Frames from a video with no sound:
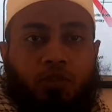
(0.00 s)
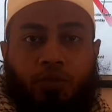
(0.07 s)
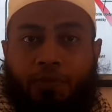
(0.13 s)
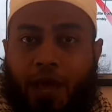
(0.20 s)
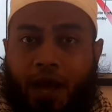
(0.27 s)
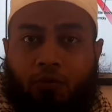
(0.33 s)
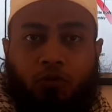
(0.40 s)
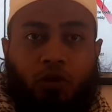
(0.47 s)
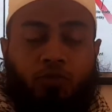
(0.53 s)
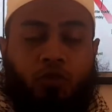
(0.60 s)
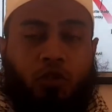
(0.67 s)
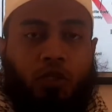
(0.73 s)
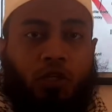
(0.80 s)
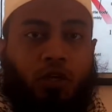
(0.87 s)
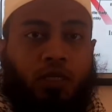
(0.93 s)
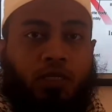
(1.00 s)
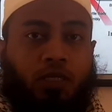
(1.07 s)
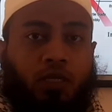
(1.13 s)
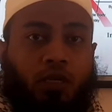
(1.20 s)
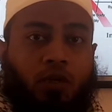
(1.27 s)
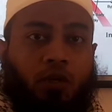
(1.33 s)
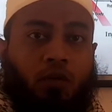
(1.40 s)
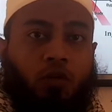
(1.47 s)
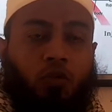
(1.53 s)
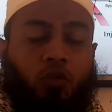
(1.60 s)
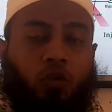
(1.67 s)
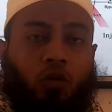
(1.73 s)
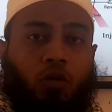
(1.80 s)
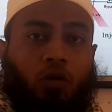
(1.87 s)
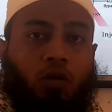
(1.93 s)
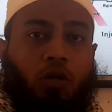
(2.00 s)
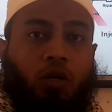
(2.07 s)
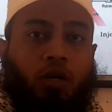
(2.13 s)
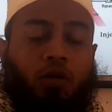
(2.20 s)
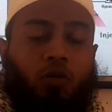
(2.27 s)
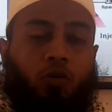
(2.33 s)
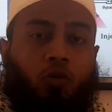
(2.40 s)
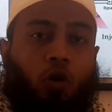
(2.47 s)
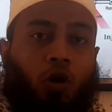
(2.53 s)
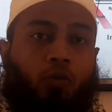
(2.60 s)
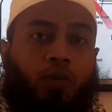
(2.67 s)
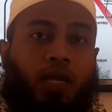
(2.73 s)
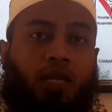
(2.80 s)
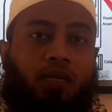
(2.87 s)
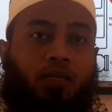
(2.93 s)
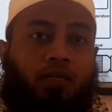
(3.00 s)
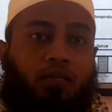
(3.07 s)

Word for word: মধ্যে ভ্যাকুয়াম তৈরি হয় তো নর্মাল